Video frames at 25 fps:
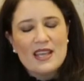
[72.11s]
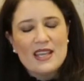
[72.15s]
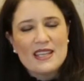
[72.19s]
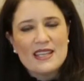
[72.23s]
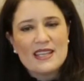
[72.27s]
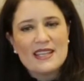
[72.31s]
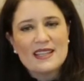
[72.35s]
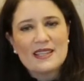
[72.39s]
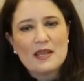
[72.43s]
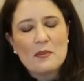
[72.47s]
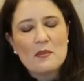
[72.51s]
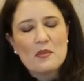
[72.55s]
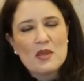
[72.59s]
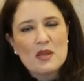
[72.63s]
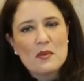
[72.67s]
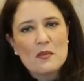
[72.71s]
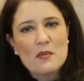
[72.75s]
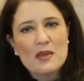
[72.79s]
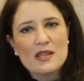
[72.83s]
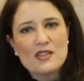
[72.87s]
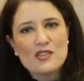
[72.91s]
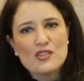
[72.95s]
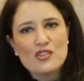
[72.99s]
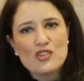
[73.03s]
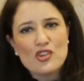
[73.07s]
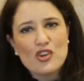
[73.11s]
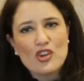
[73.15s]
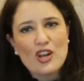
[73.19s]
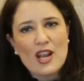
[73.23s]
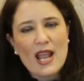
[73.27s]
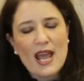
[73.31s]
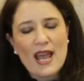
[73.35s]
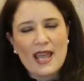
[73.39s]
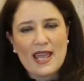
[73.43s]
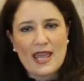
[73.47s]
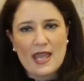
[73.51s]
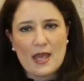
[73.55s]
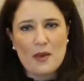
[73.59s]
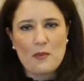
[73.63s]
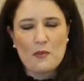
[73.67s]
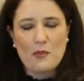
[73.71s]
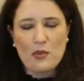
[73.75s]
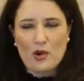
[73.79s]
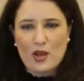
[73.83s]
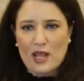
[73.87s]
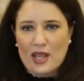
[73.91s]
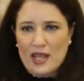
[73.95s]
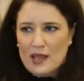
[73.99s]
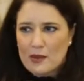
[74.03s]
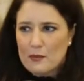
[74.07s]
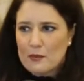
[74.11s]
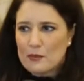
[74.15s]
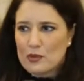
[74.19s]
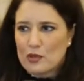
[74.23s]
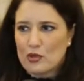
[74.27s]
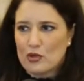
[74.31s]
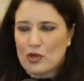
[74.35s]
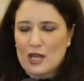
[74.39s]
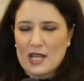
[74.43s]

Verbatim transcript: Y él también menciona que, por ejemplo,